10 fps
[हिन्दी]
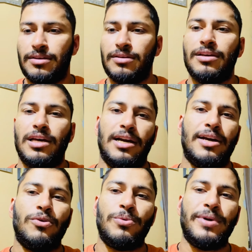हरियाणा
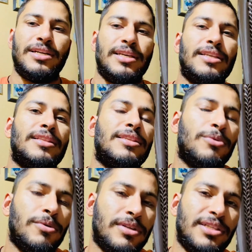गवर्नमेंट क्या चाहती है वो
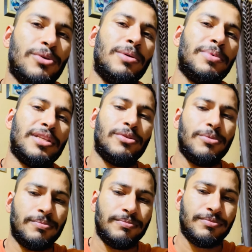किसी को नहीं पता तो
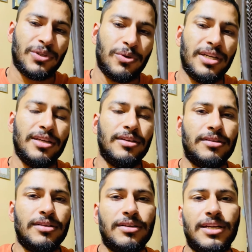कोई नहीं
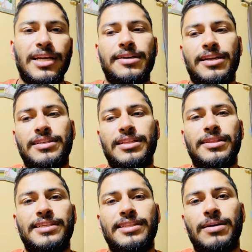ट्राई करेंगे जल्दी
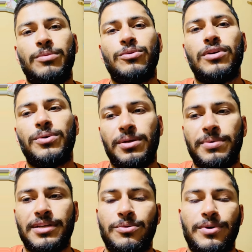जल्दी आप लोगों को अवेलेबल
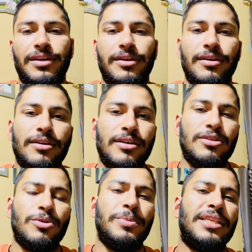करवाने की
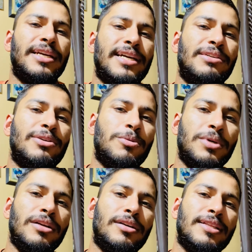तो मिलते हैं नेक्स्ट वीडियो में
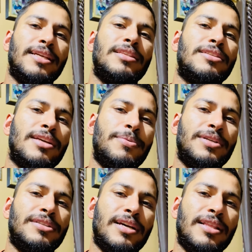टिल देन स्टे फिट
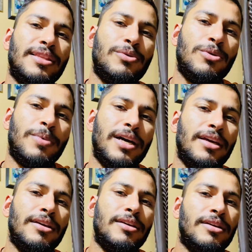स्टे हेल्दी गुड बाय
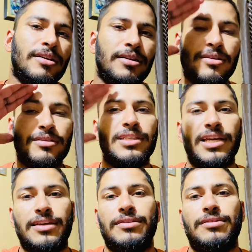जय हिंद